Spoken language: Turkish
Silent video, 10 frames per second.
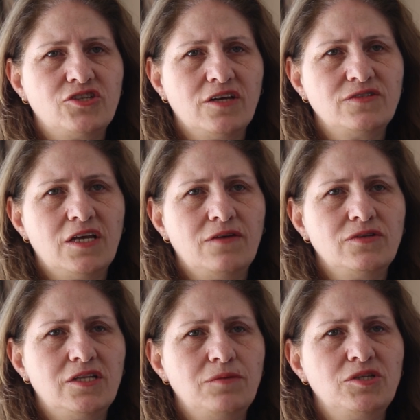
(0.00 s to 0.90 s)

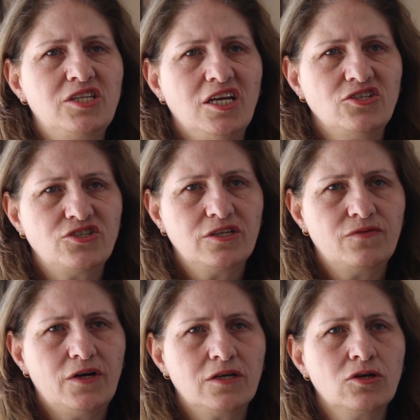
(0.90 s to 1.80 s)
Cezaevinde bir
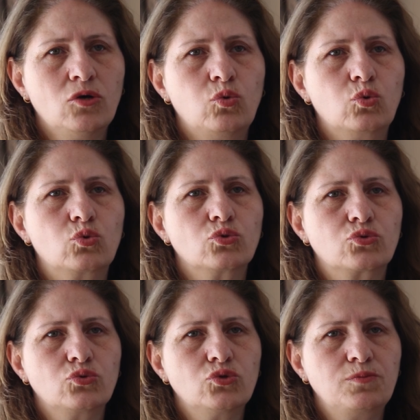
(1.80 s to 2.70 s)
tecrit var,
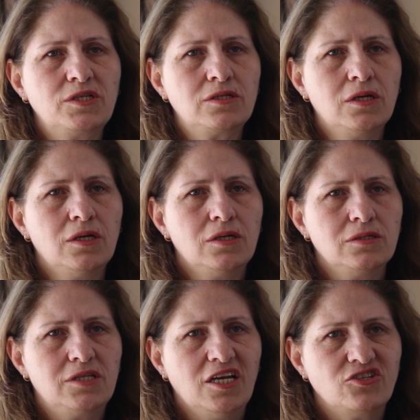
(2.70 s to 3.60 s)
hukuksuz bir
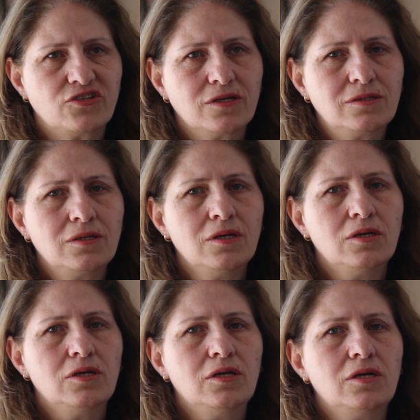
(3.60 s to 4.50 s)
tecrit.
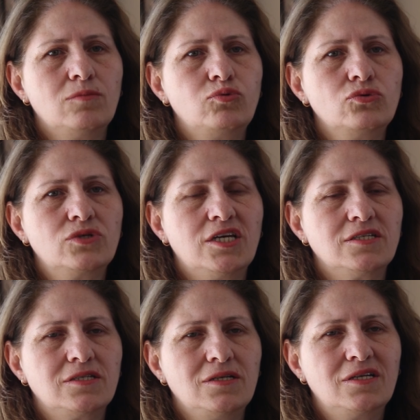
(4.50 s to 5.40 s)
Ee, bunun
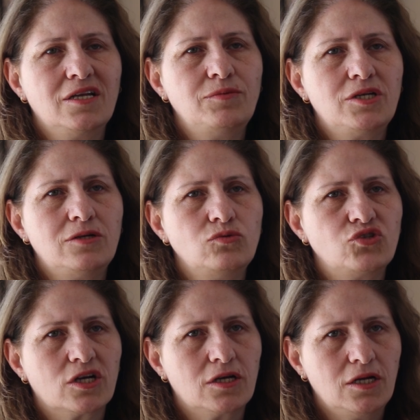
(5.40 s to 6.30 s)
kesinlikle bir an
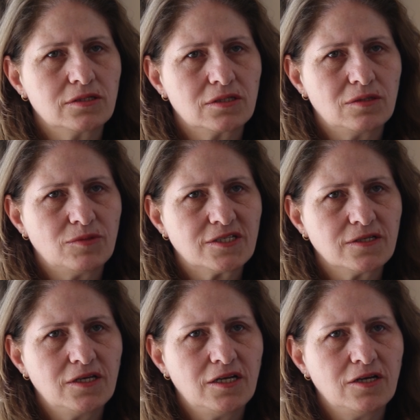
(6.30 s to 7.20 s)
önce
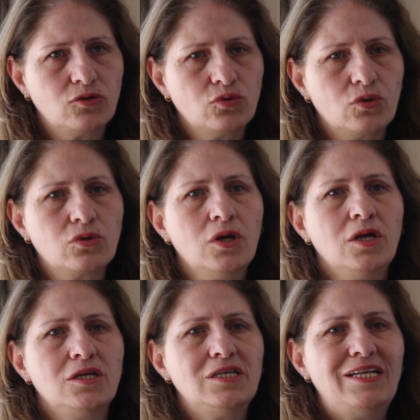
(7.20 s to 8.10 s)
kaldırılması gerekiyor.
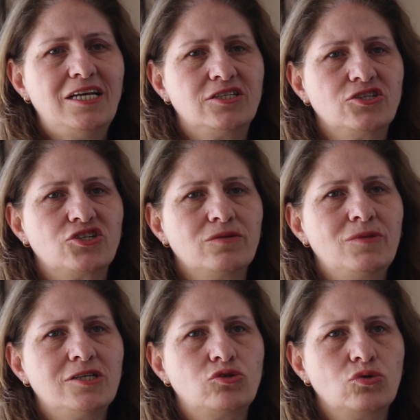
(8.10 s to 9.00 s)

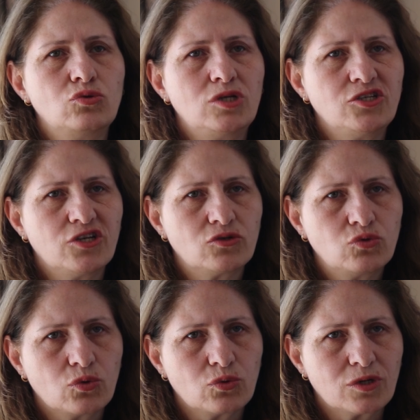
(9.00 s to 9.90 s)
İletişimde çözülecek
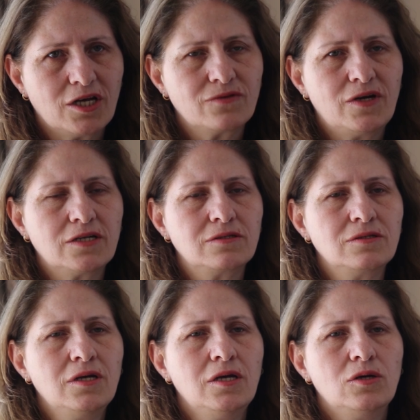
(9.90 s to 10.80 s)
sorunlar
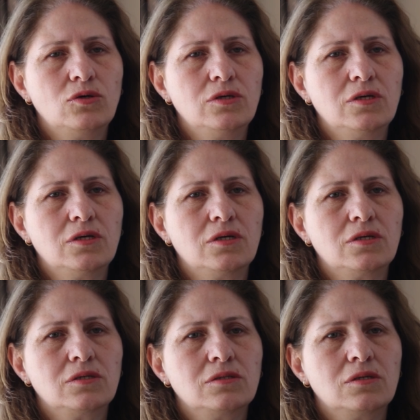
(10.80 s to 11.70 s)
vardır.
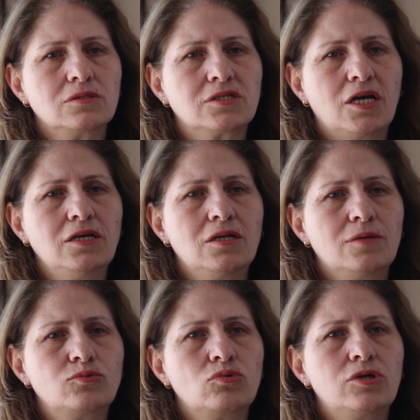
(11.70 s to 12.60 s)
Ee, Sayın
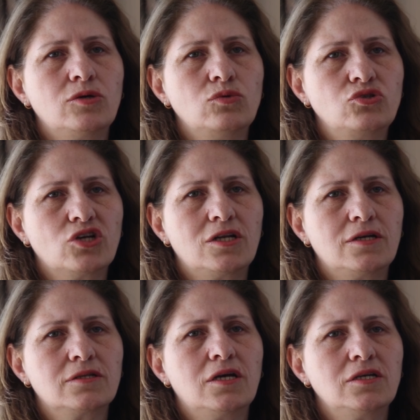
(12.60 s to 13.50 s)
Abdullah
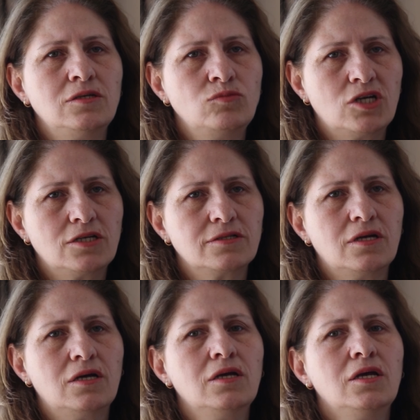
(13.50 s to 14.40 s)
Öcalan da
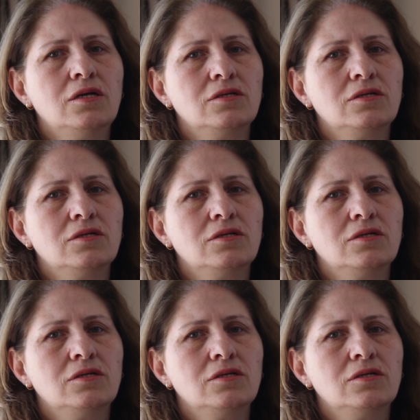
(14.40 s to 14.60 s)
İmralı'da